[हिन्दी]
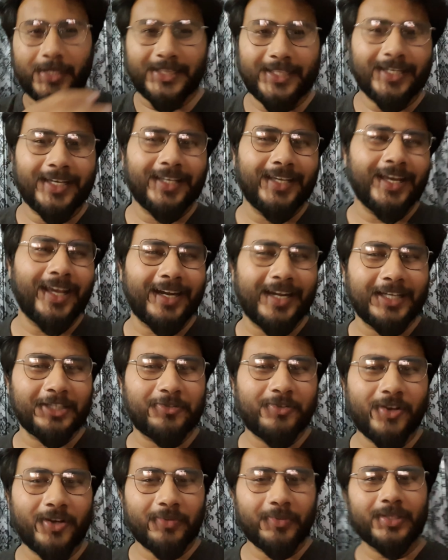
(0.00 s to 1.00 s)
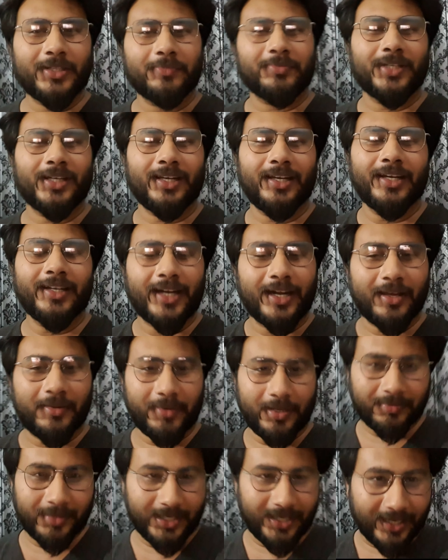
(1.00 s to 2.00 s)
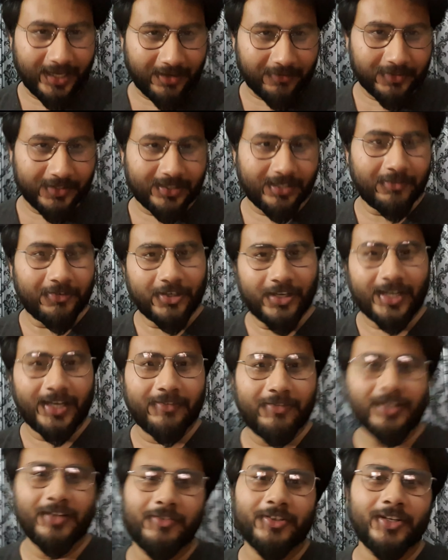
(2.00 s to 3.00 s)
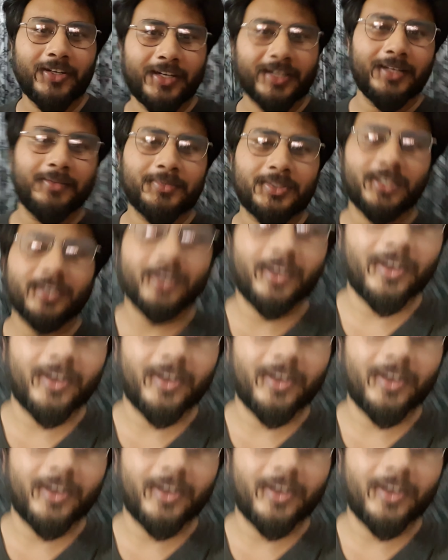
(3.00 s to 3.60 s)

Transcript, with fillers: चलते हैं यार नेक्स्ट ब्लॉग में तब तक लिए टाटा बाय बाय अल्लाह हाफिज़ लिव योर लाइफ लिव योर ड्रीम्स